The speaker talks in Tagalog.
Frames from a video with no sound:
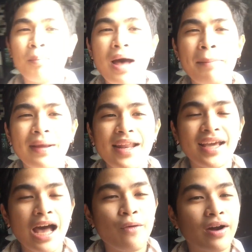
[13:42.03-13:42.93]
Kung babalik
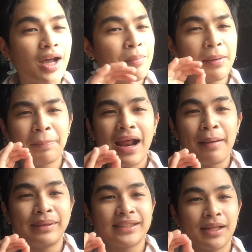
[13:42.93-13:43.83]
ka, huwag ka
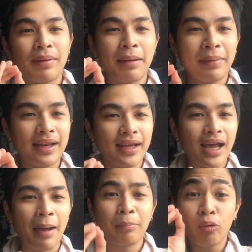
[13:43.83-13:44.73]
mag-promise na babalik
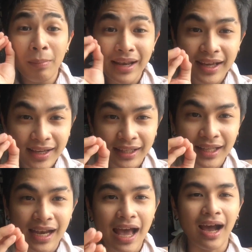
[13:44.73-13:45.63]
ka. Bumalik ka
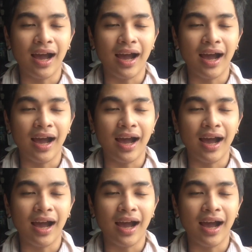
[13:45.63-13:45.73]
na lang.